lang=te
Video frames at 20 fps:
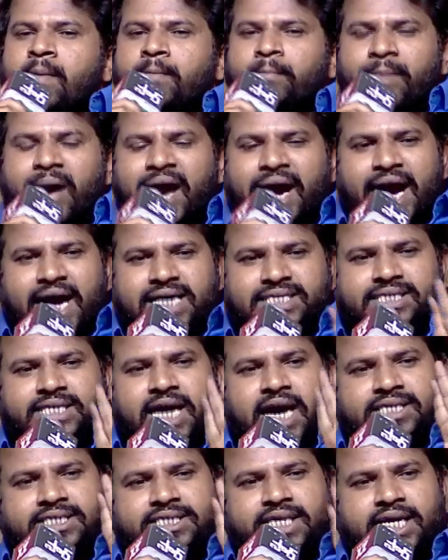
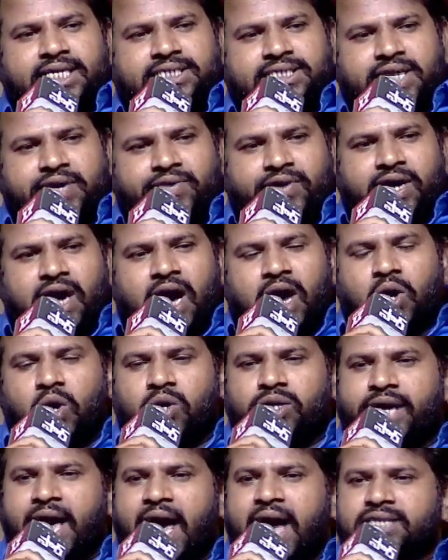మెగాస్టార్ చిరంజీవి గారు
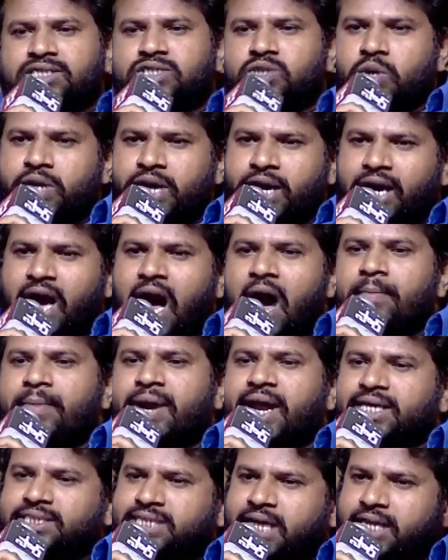డ్యాన్సు ఈ
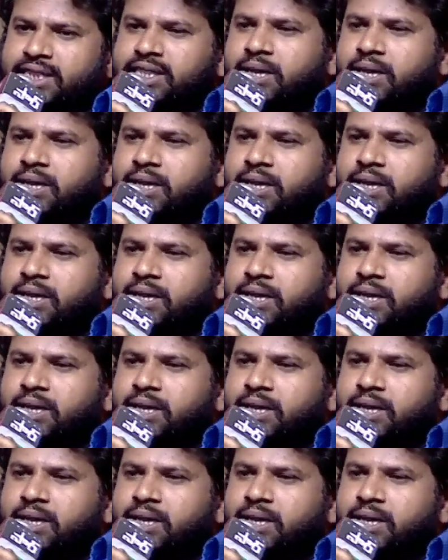కాంబినేషన్ ఎంత